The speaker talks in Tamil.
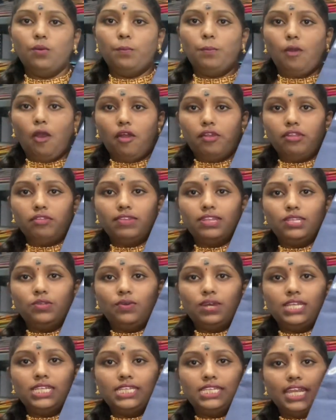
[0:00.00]
பார்டர் வந்து
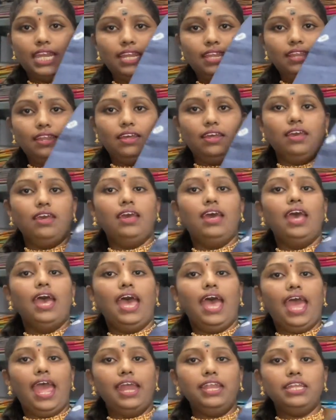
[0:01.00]
ஒன் சைட்
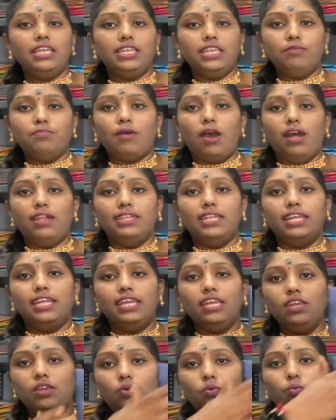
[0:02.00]
அண்ட் இது
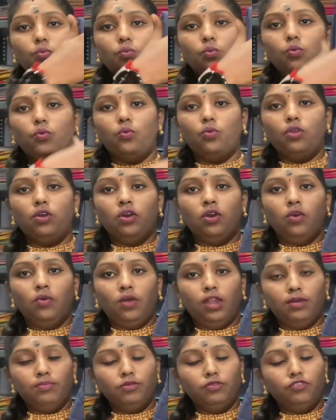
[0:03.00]
பாந்தினி
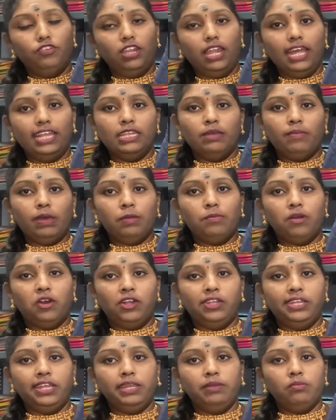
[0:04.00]
உடம்பு ஃபுல்லாக இந்த மாதிரி
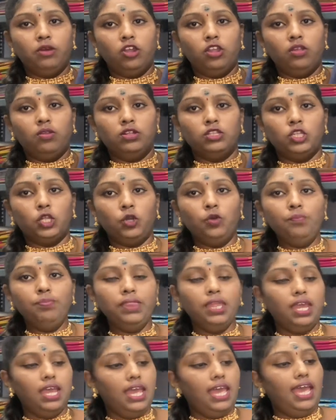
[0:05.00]
பாந்தினி மாடல் வந்துடும்
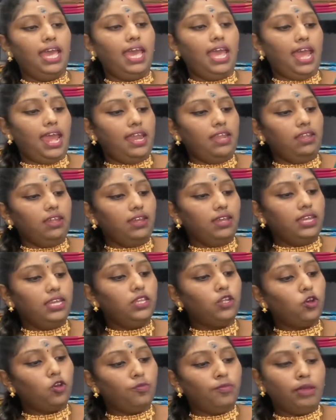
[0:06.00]
அண்ட்
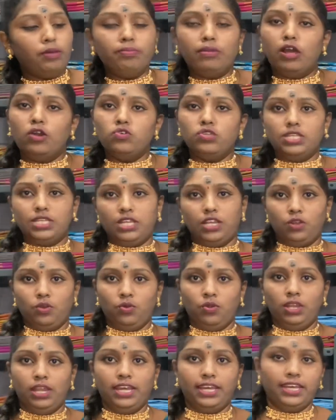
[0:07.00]
இதுக்குமே ப்ளவுஸ்
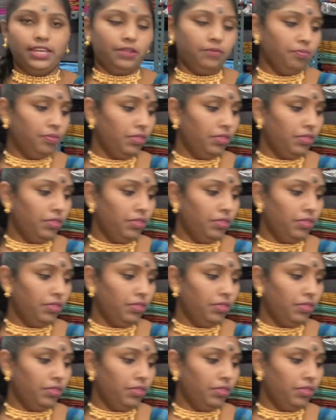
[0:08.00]
இருக்குது உங்களுக்கு